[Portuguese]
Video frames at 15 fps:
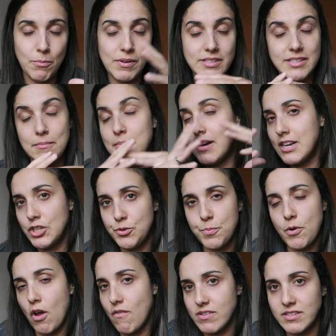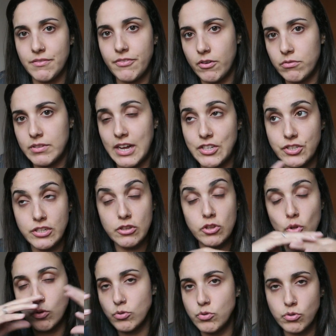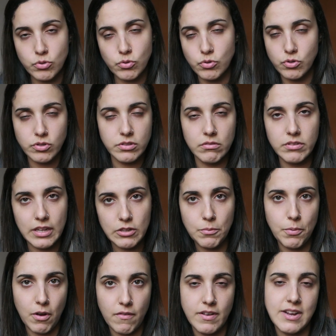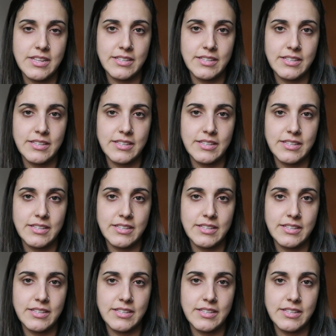uma semana de provas da faculdade, que todos os cursos estão tendo prova